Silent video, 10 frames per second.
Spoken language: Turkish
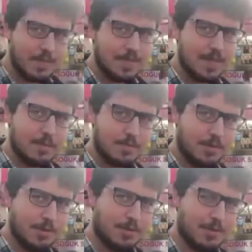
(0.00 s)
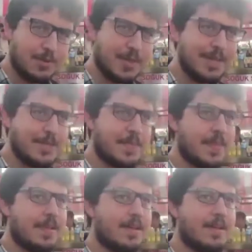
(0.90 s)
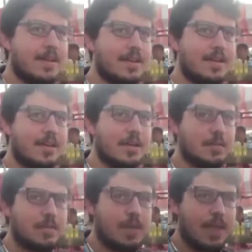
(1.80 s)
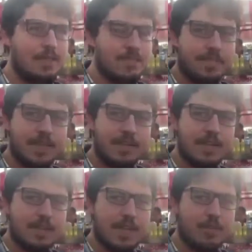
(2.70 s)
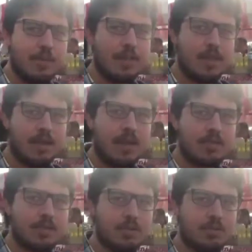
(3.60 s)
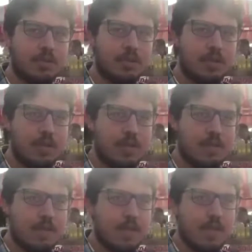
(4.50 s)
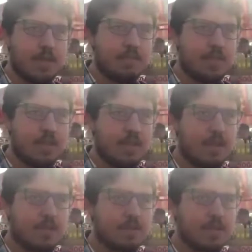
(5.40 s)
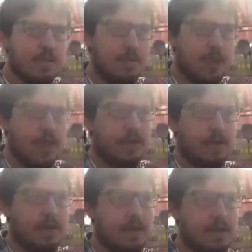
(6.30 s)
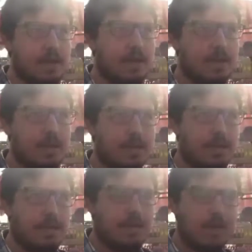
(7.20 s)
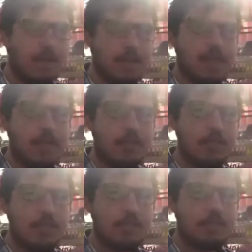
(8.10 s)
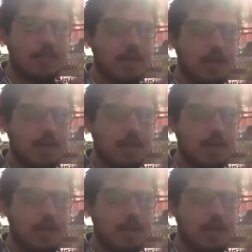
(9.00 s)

hocama selam söylüyorum burada. Ee, evrim fikrine niye bu kadar karşı olduğunu ve evrime karşı niye bu kadar e, farklı şeyler üretip